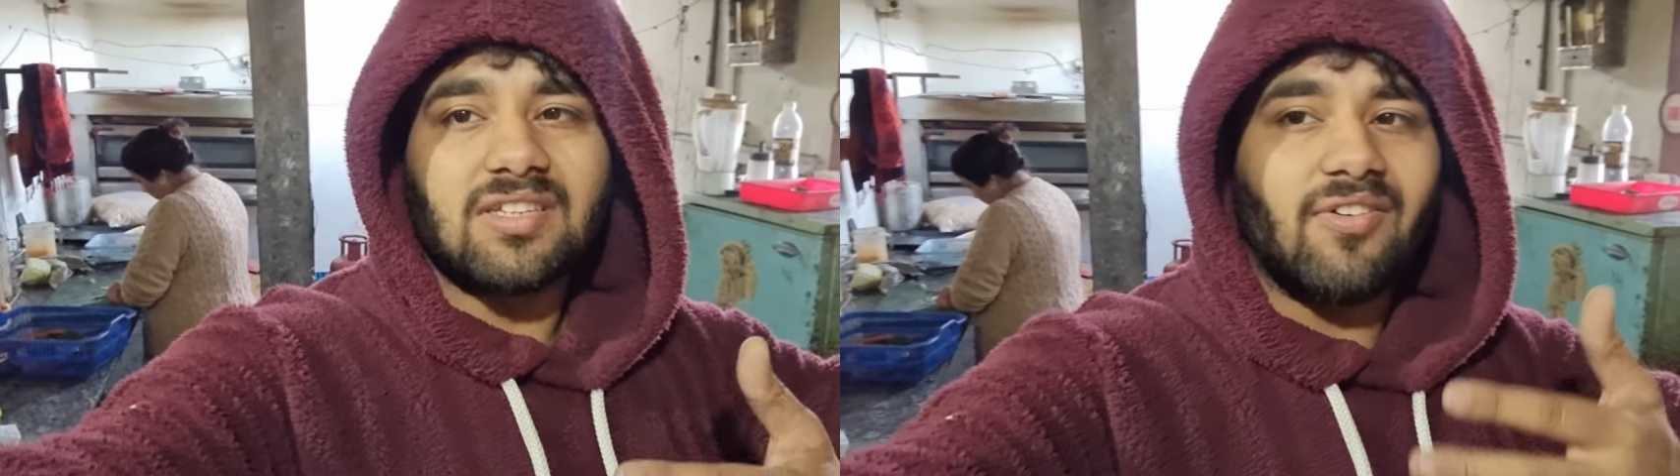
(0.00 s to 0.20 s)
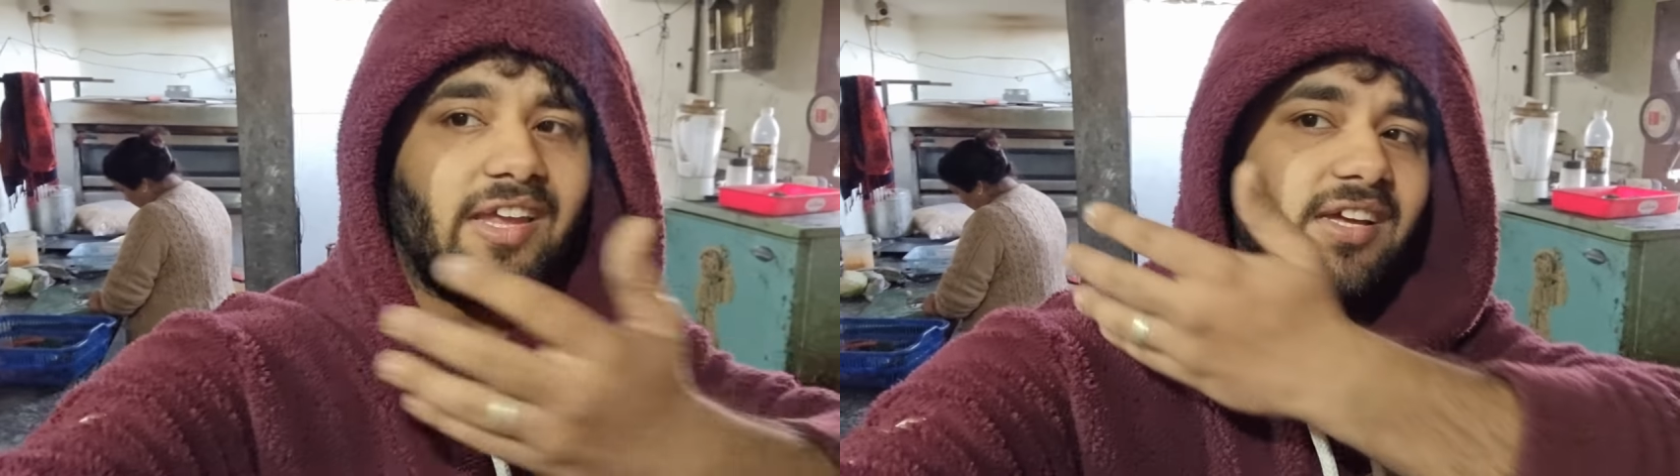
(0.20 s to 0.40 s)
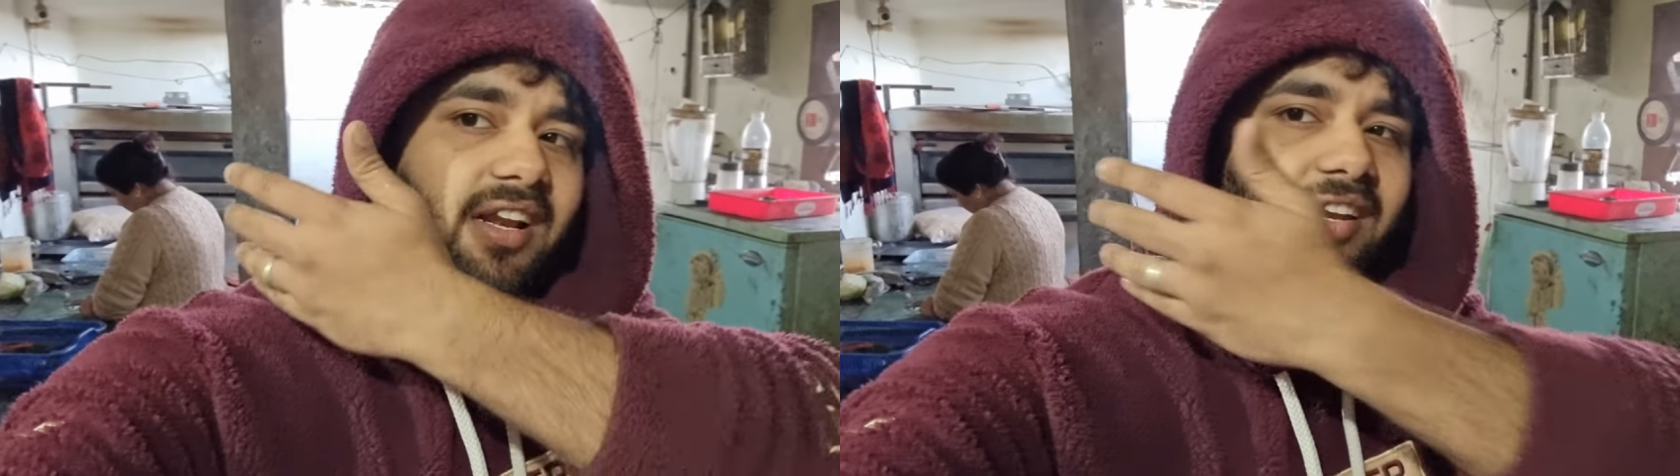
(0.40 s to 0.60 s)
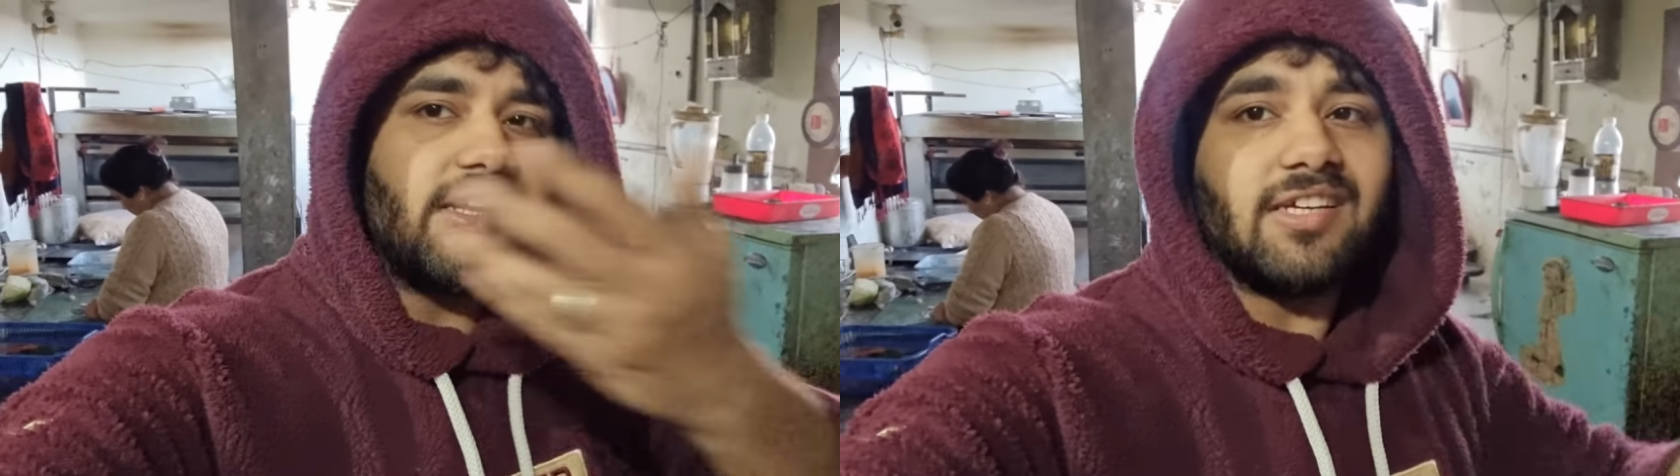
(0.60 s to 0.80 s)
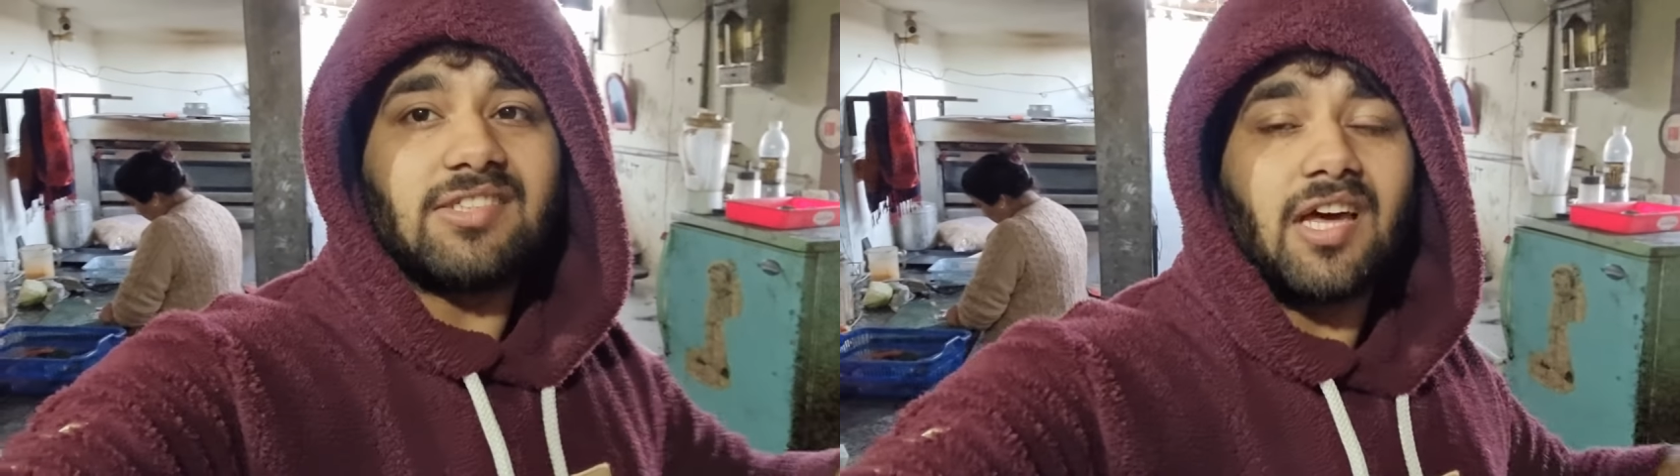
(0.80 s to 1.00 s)
सफाई करनी
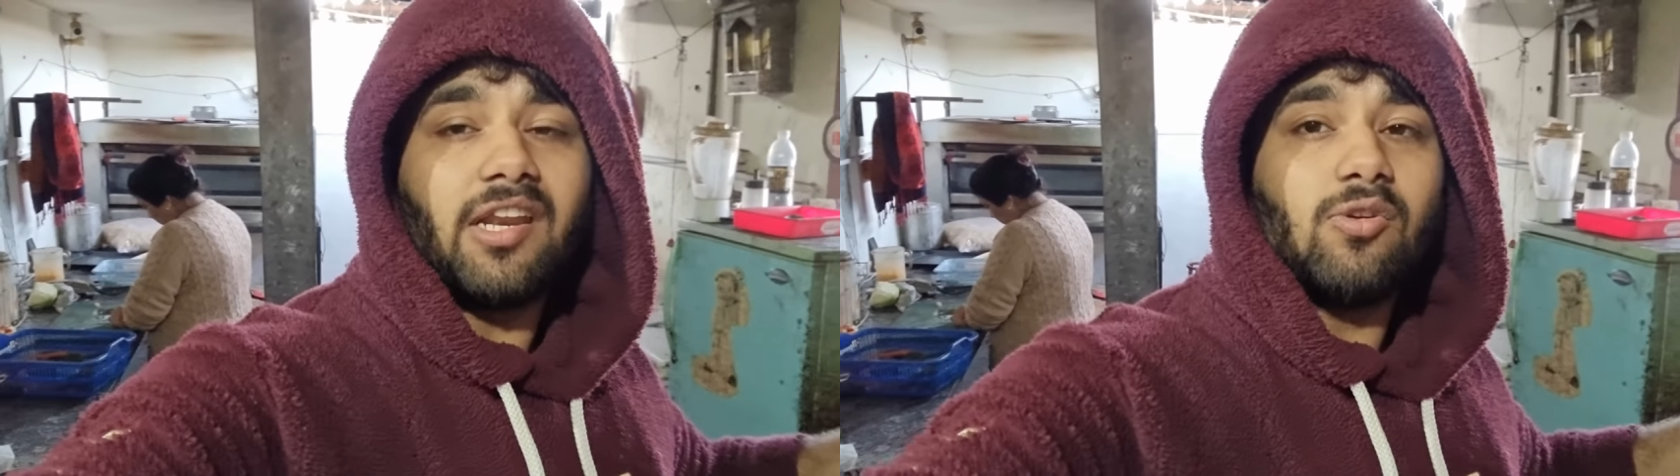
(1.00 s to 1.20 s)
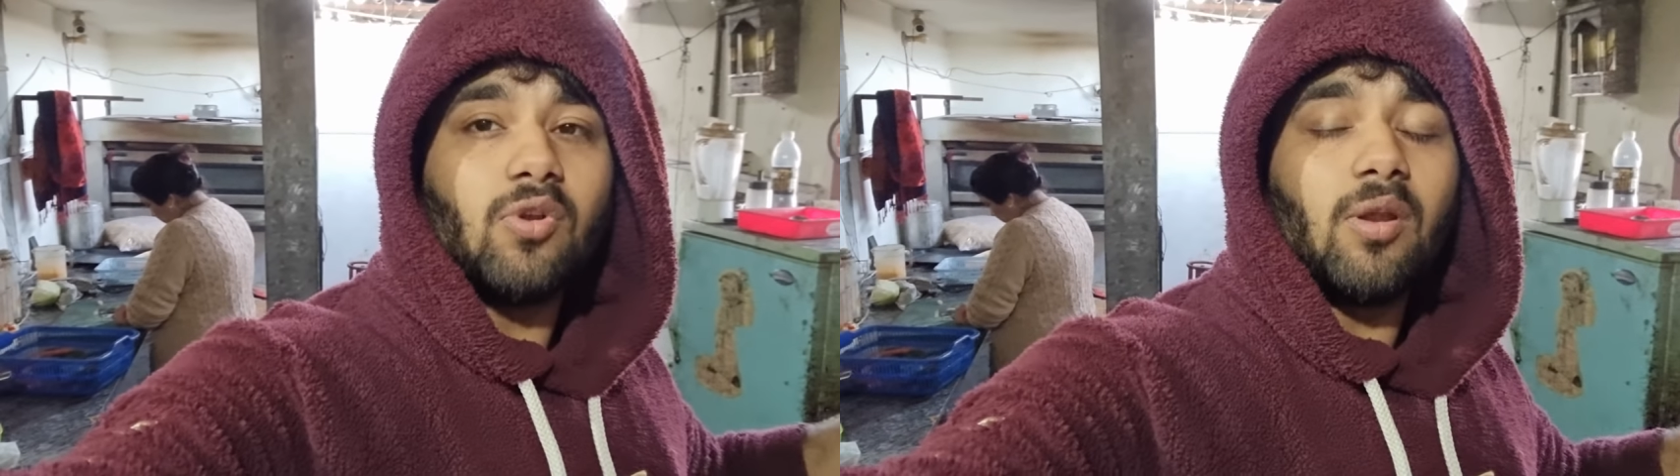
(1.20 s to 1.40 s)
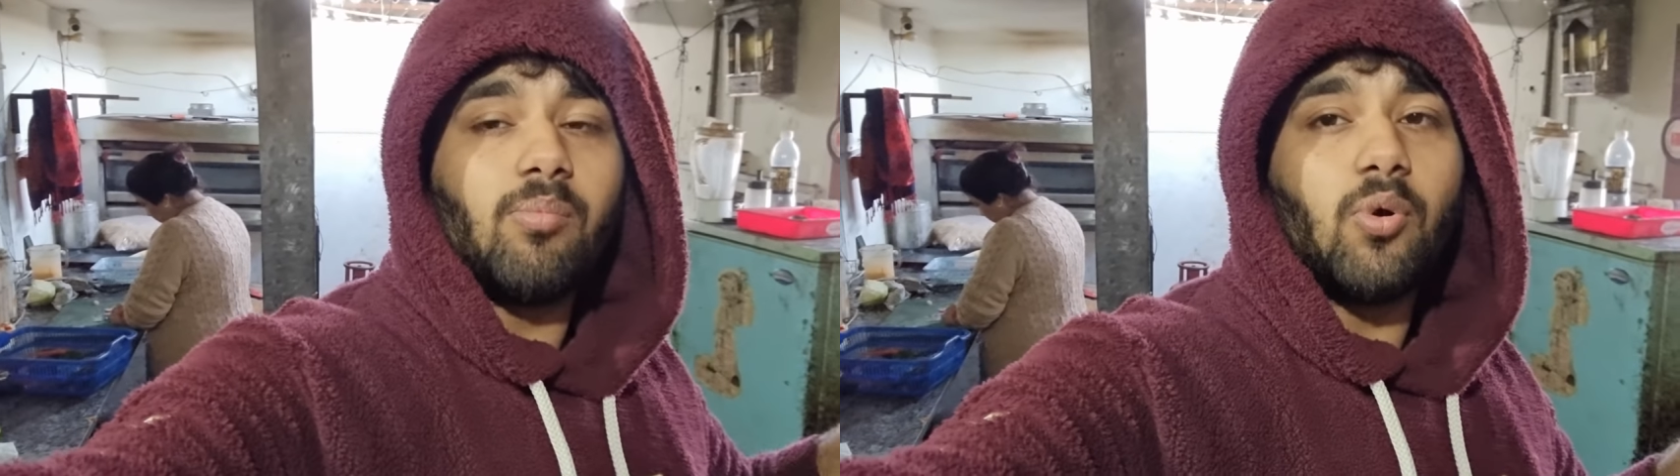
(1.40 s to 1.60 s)
है सारी उन्होंने